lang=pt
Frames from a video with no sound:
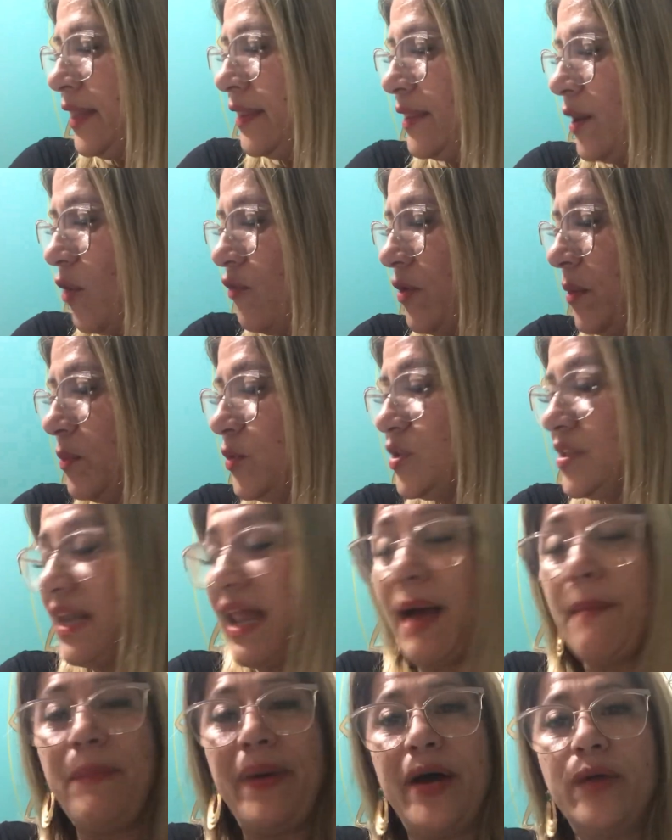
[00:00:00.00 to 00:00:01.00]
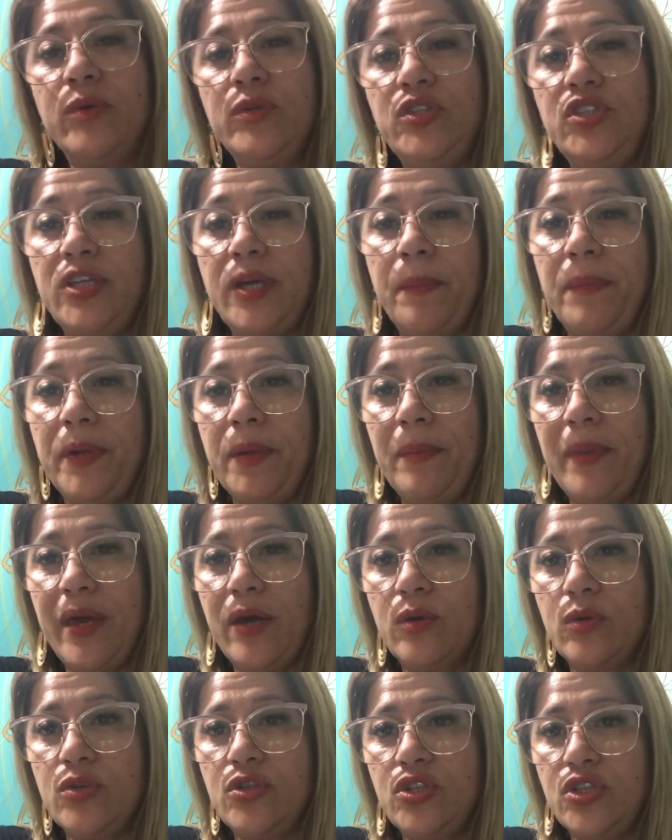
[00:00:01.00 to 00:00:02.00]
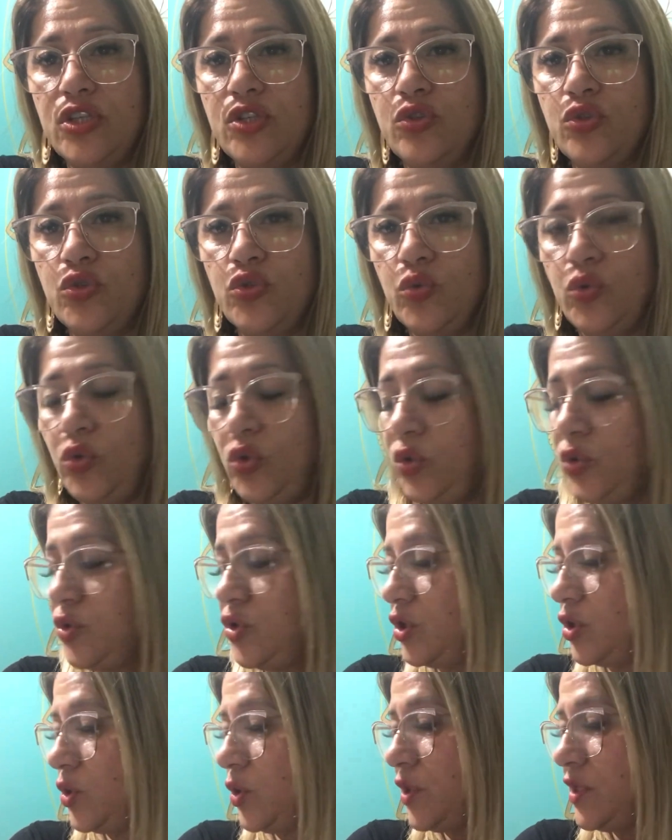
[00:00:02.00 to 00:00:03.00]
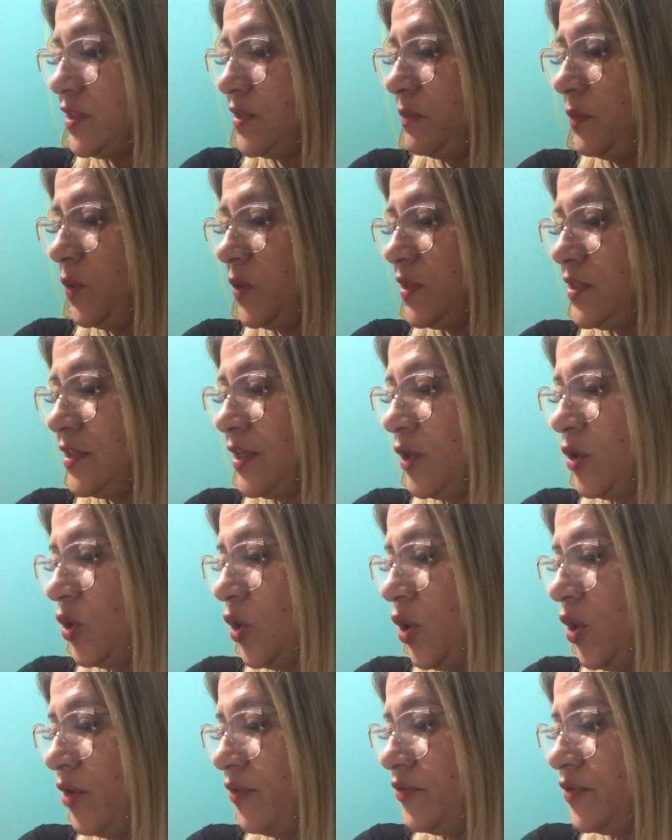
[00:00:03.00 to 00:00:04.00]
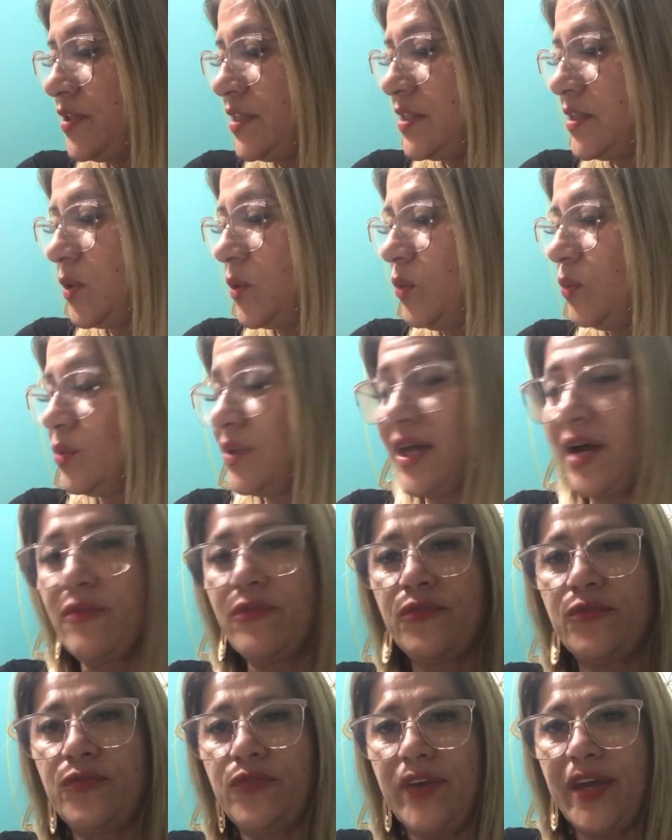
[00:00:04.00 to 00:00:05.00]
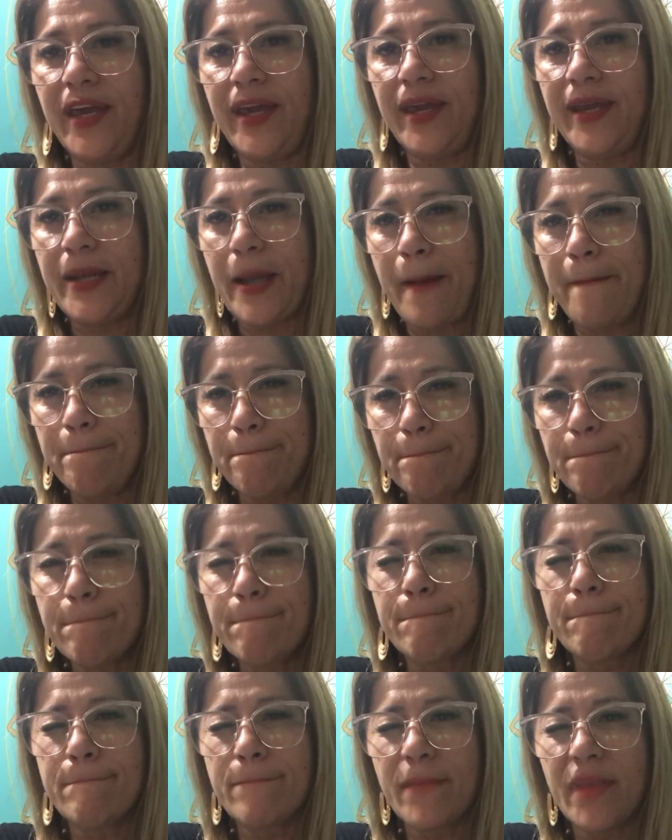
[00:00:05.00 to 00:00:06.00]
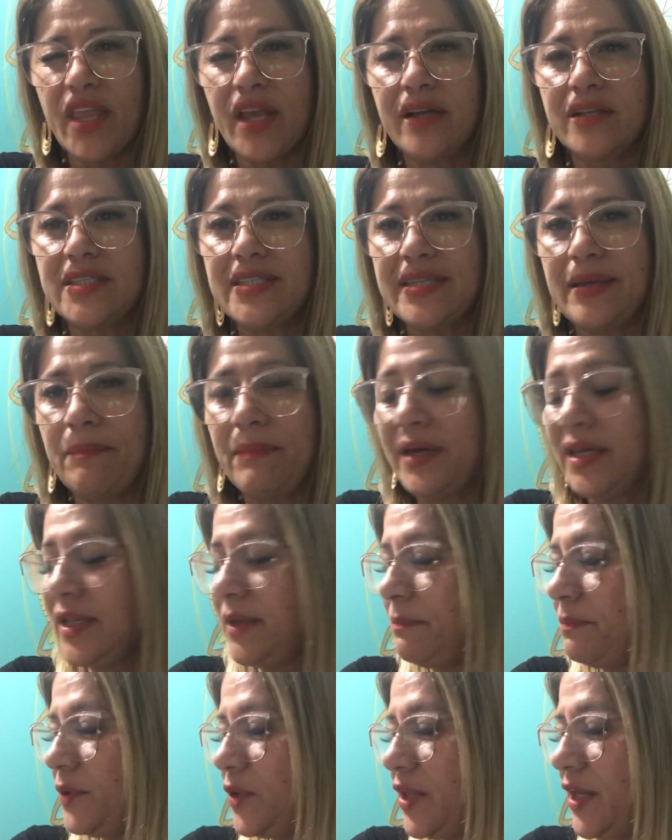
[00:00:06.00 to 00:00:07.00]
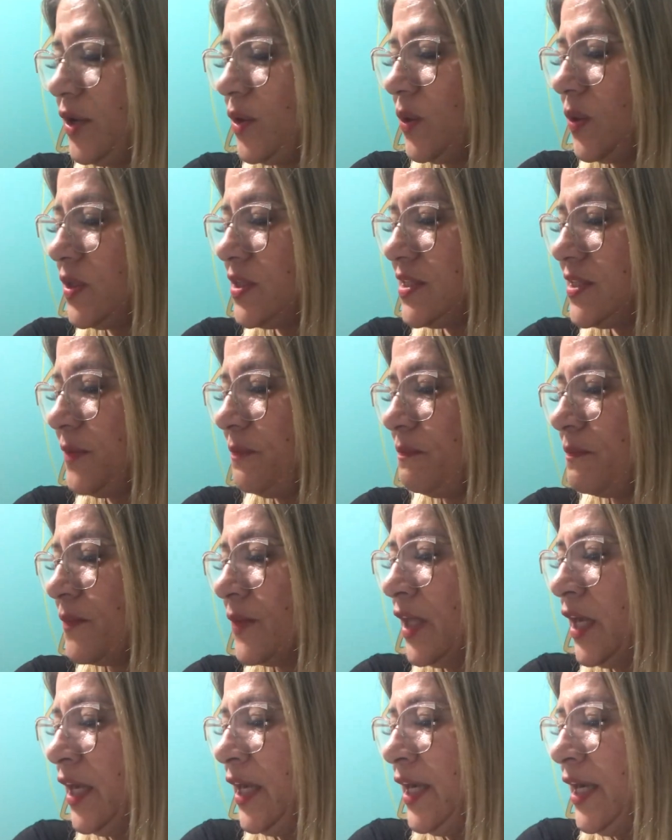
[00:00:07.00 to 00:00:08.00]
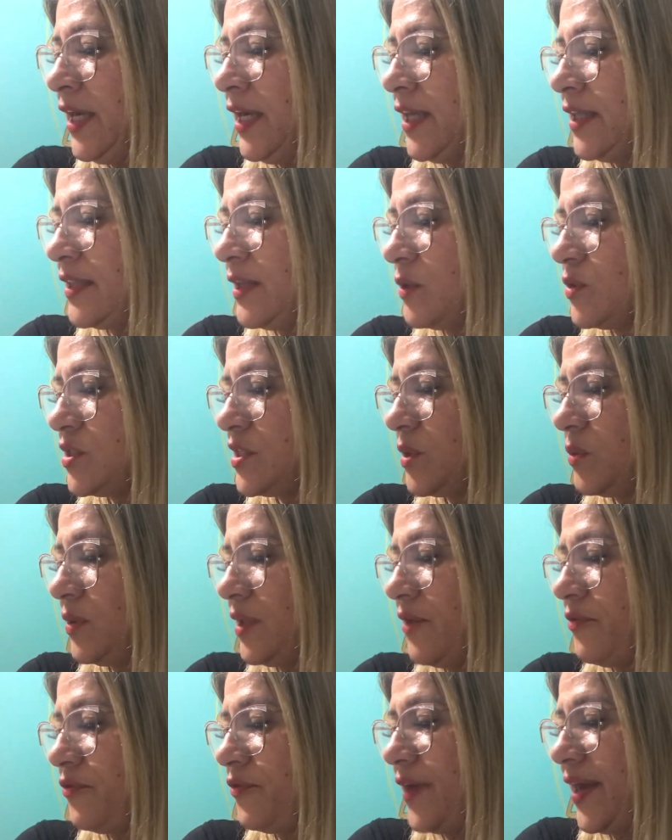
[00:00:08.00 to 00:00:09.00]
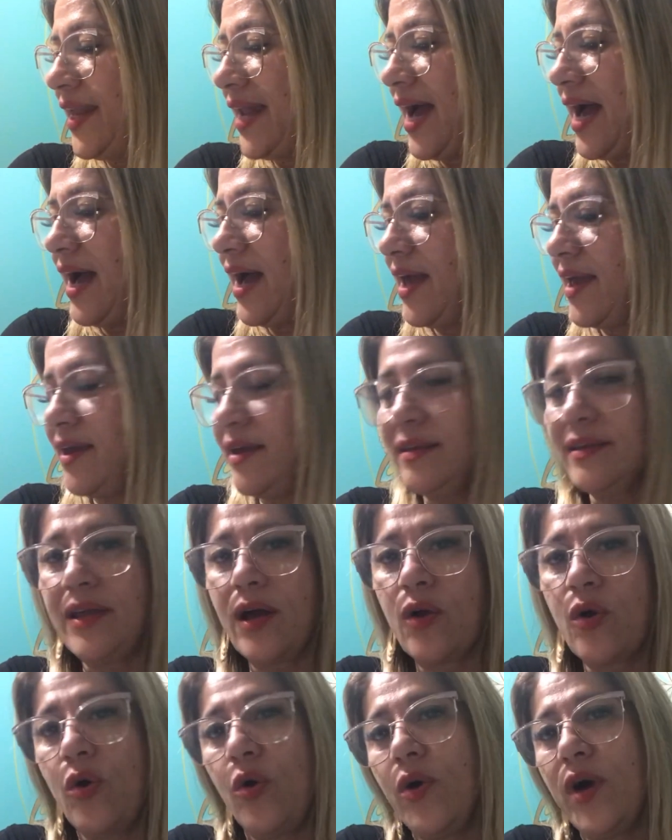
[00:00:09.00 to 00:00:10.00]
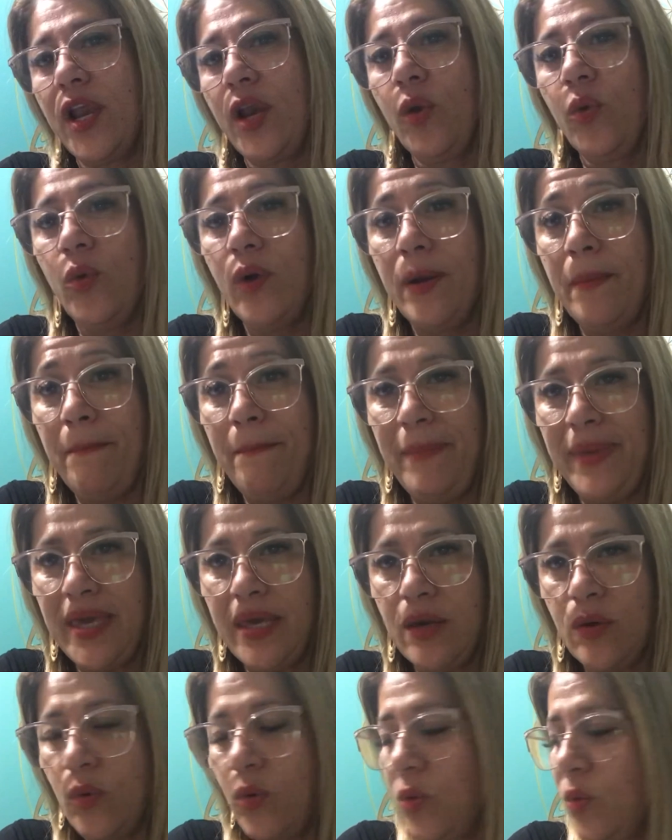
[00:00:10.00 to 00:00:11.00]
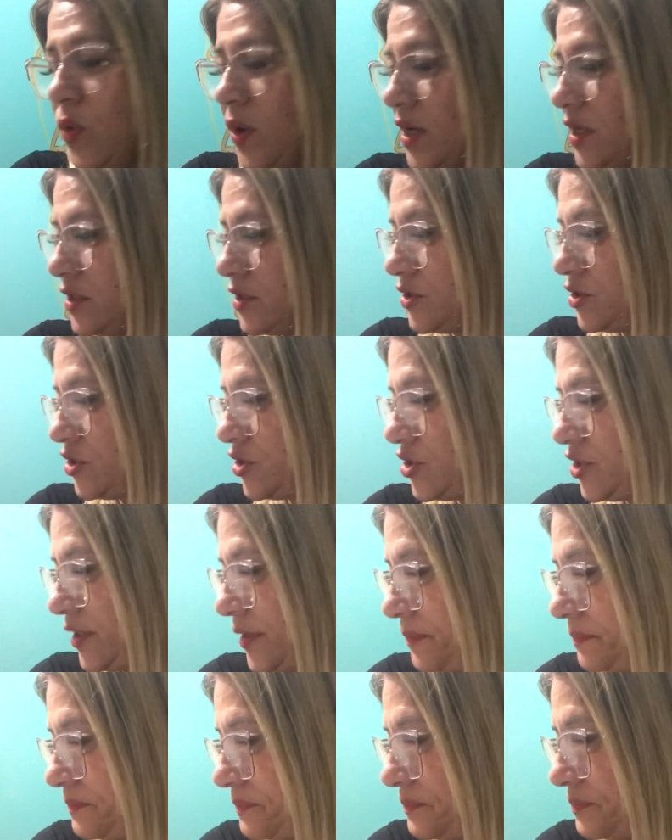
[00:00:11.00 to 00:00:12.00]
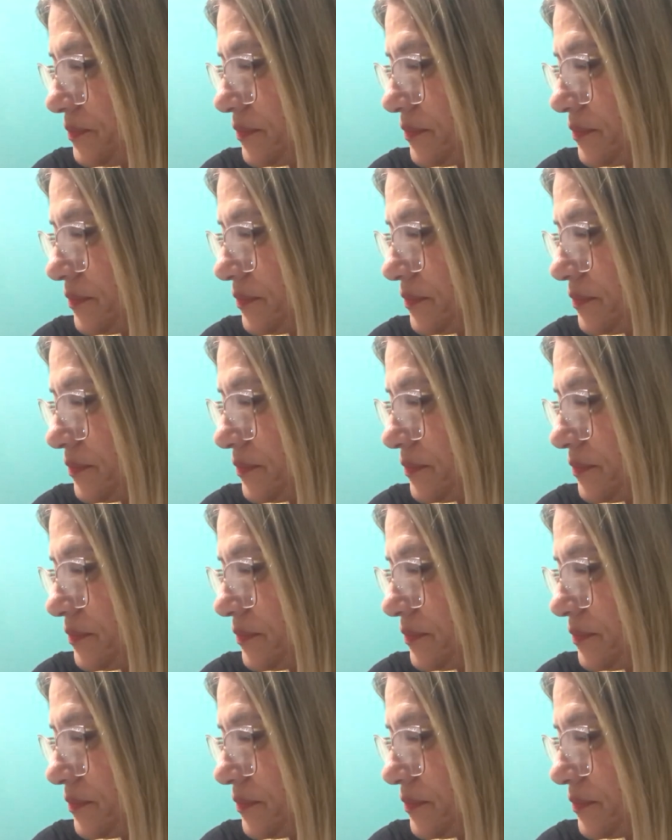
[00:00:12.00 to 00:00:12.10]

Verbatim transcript: Então vamos lá para o dia 1 de julho de 2019, segunda-feira, hum, semana poderosa. Então, segunda-feira, ainda com a lua minguante,